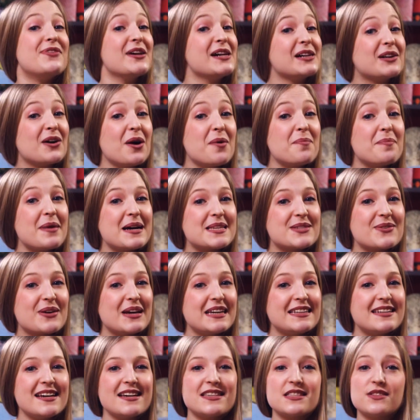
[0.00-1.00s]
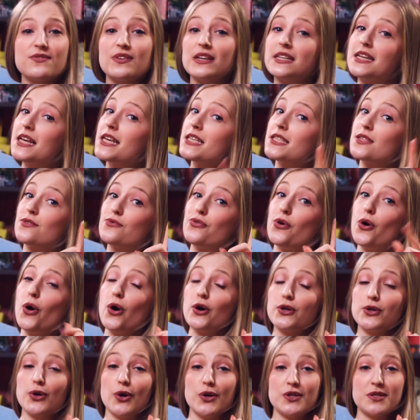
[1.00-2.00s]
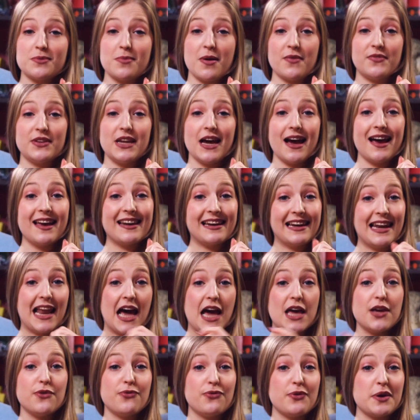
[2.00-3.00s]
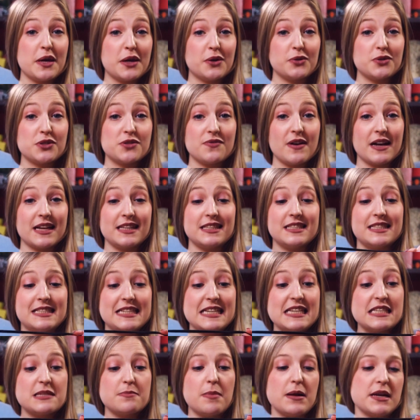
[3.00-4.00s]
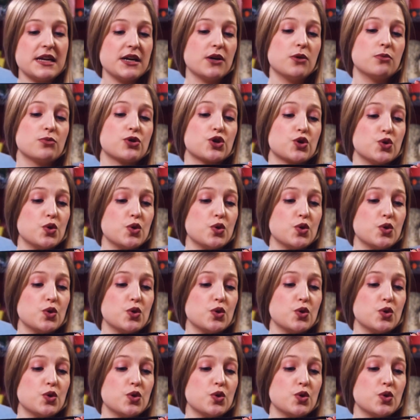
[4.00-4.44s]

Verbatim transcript: Willkommen bei So geht das. Wir testen für euch heute mal wieder einen Lifehack und zwar geht es diesmal darum,